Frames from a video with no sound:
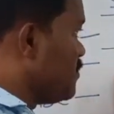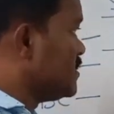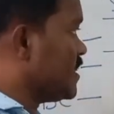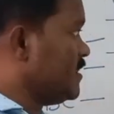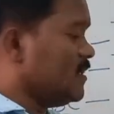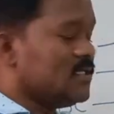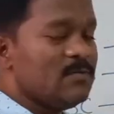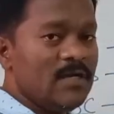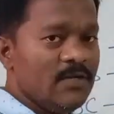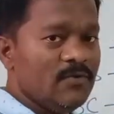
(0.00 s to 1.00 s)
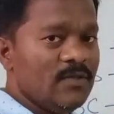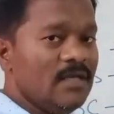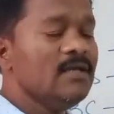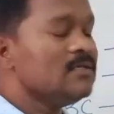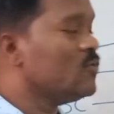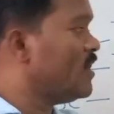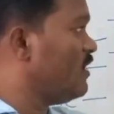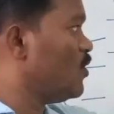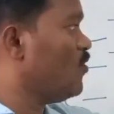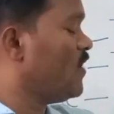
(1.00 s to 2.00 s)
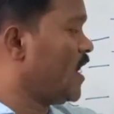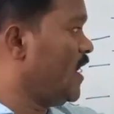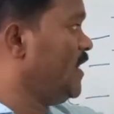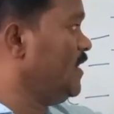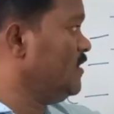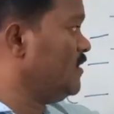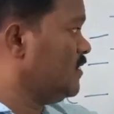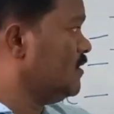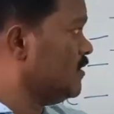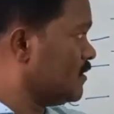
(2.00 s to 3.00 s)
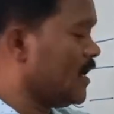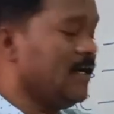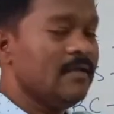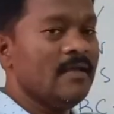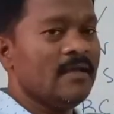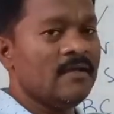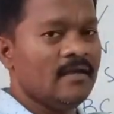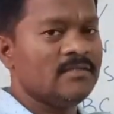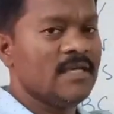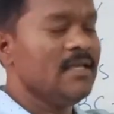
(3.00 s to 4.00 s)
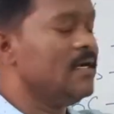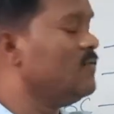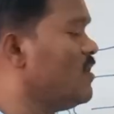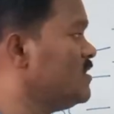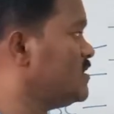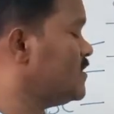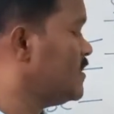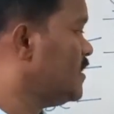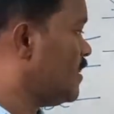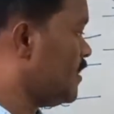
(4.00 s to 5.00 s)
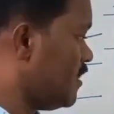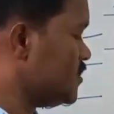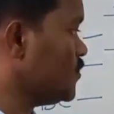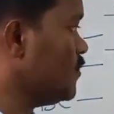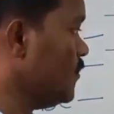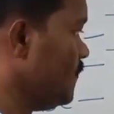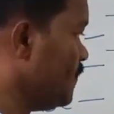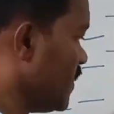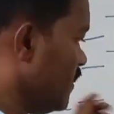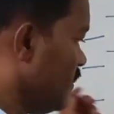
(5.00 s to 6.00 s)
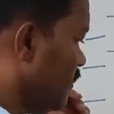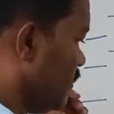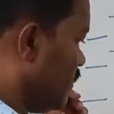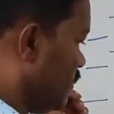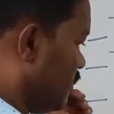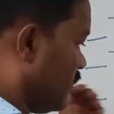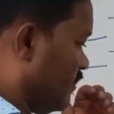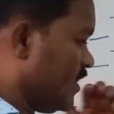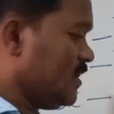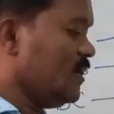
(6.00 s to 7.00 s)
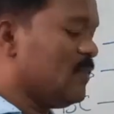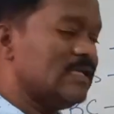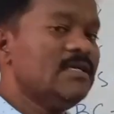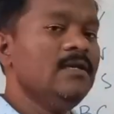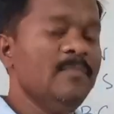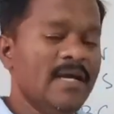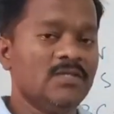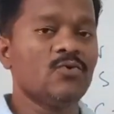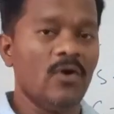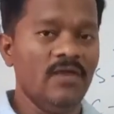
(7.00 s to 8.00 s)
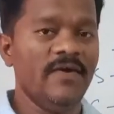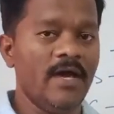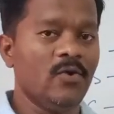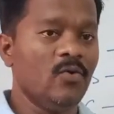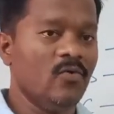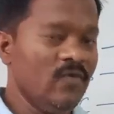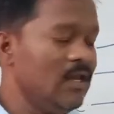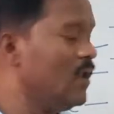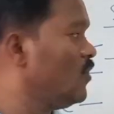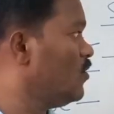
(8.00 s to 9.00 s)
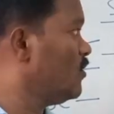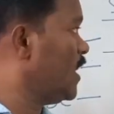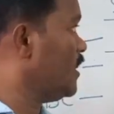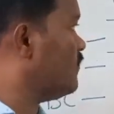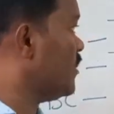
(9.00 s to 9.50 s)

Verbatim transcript: మెంబర్స్కి అయితే ఎలిజిబిలిటీ ఉంది సో దే విల్ గో ఫర్ ఐఐటి రైటింగ్ జేఈ అడ్వాన్స్డ్ అండ్ ఆల్సో ఎవరైతే ప్రజెంట్ మెయిన్స్ క్వాలిఫై అయ్యారో వీళ్ళల్లో లైక్